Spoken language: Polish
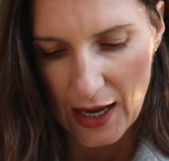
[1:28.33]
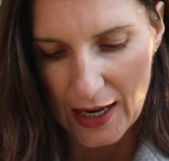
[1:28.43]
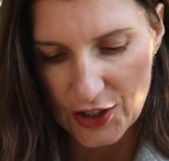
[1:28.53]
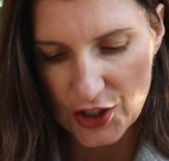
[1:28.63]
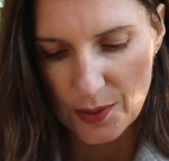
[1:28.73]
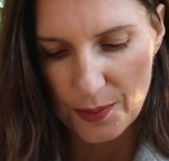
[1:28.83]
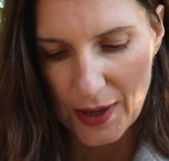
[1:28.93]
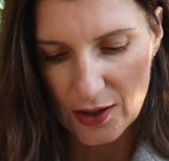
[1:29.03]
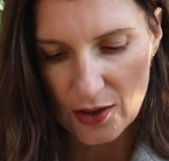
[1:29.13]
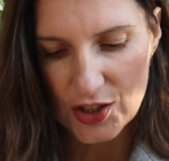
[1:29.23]
Lecz
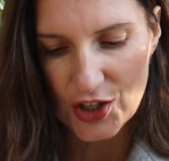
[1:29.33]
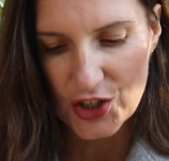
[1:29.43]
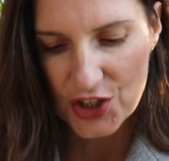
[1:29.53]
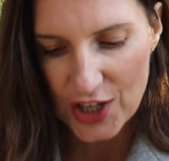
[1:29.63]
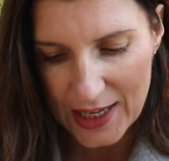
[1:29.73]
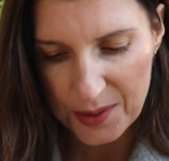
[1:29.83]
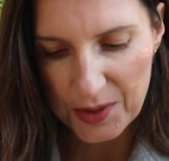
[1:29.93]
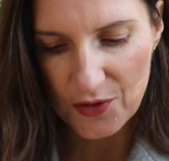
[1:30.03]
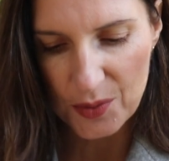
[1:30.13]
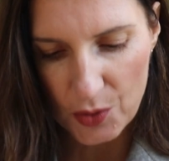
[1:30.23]
będąc
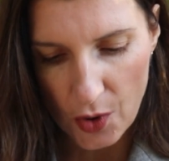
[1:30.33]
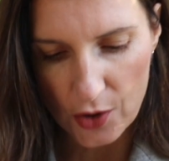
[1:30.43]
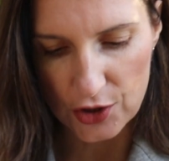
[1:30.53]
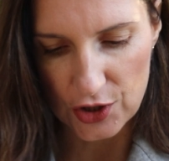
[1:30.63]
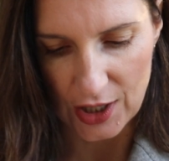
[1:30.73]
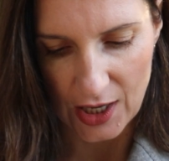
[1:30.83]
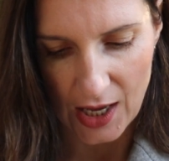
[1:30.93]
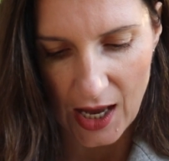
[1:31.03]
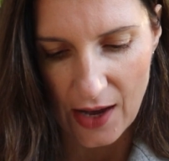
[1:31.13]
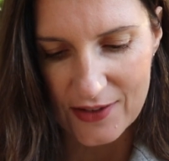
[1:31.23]
szczerymi w miłości,
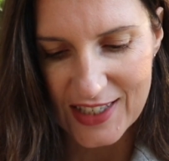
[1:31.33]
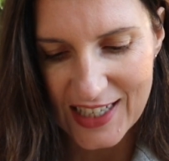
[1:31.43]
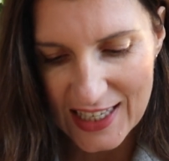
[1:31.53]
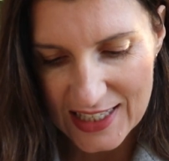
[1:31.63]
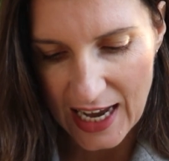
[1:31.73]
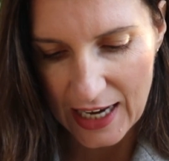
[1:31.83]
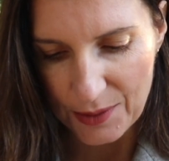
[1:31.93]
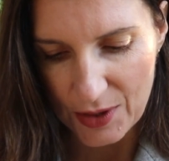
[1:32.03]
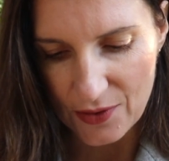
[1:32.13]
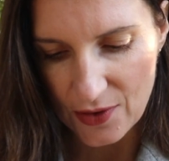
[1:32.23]

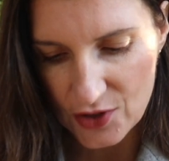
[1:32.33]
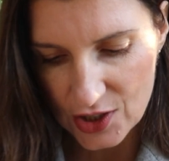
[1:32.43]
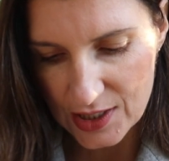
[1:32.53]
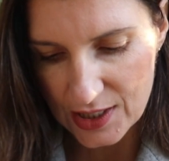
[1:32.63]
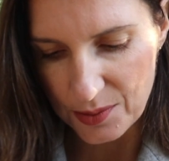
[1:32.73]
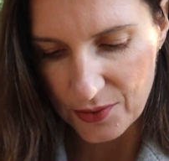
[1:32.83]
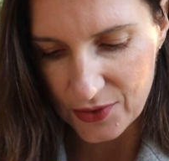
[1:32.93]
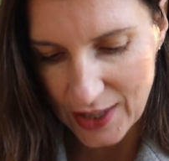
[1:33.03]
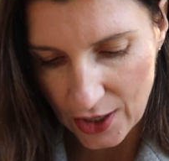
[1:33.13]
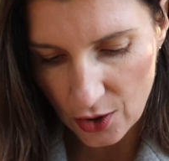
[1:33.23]
wzrastajmy we wszystkim
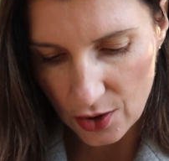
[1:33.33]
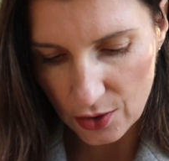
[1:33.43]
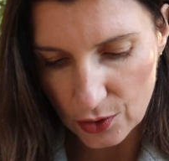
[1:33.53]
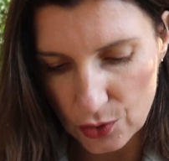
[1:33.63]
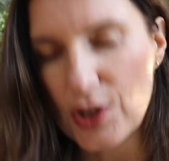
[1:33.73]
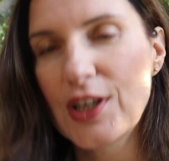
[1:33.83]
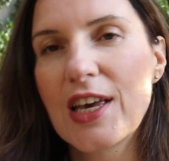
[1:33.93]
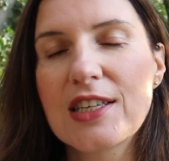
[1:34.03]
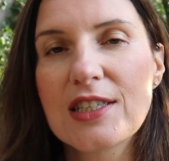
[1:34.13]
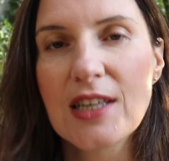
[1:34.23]
w tego, który
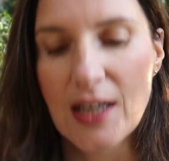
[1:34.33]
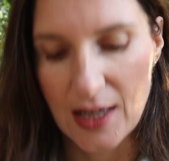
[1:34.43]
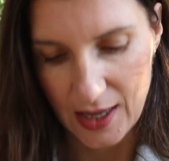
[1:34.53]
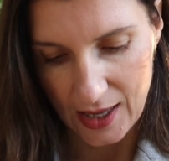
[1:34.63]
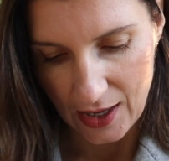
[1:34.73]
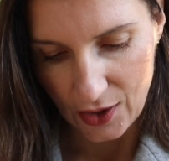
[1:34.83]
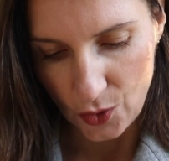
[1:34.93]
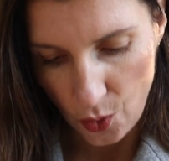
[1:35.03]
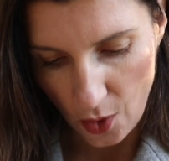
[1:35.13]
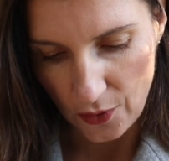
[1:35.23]
jest
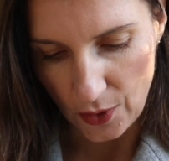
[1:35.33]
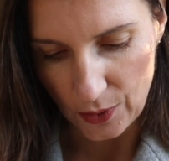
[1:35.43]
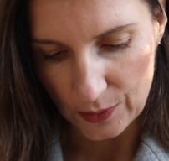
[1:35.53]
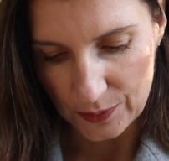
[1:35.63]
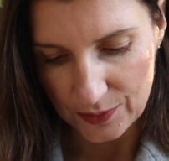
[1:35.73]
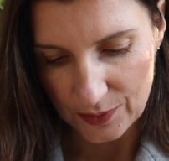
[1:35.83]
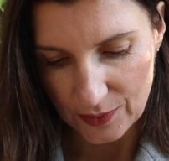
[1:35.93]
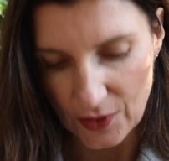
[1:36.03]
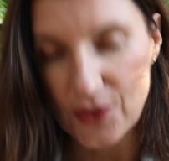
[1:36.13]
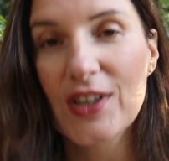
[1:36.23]
głową
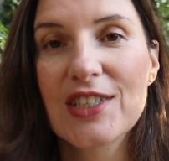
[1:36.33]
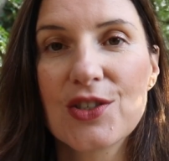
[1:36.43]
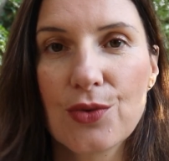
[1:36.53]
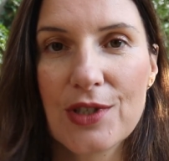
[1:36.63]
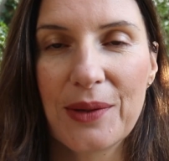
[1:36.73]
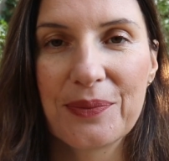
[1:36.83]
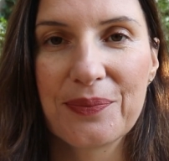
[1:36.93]
w Chrystusa.